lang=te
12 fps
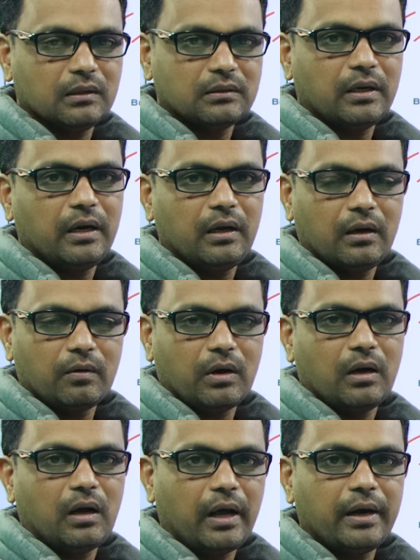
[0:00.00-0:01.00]
సారీ ఒక
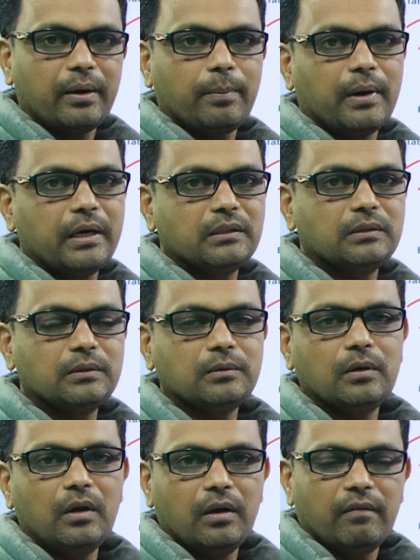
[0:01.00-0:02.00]
హండ్రెడ్ పాయింట్స్
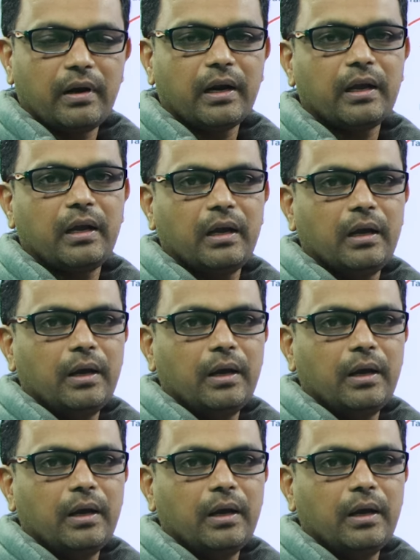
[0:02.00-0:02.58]
వరకే